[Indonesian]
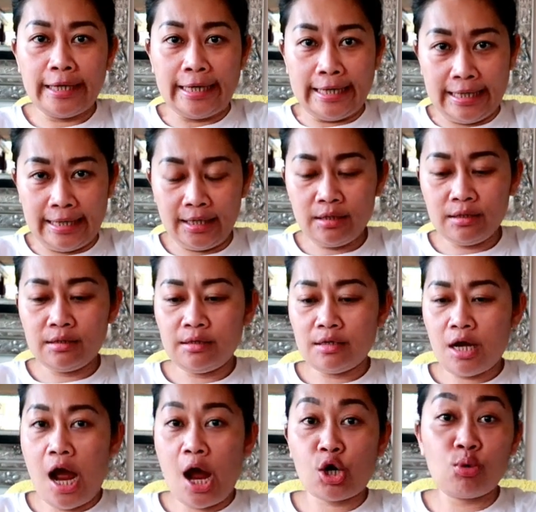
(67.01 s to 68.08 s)
ini
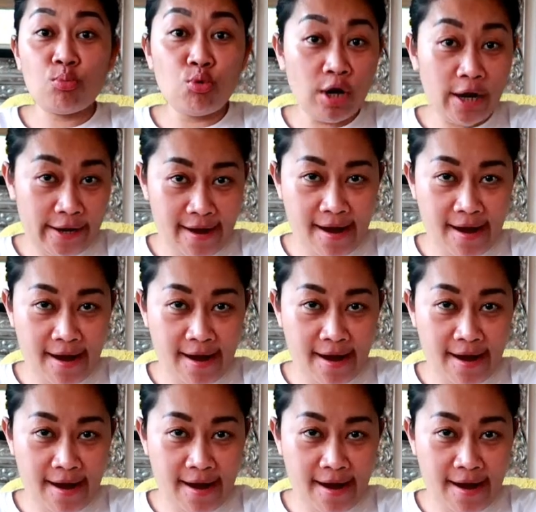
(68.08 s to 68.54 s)
aku buka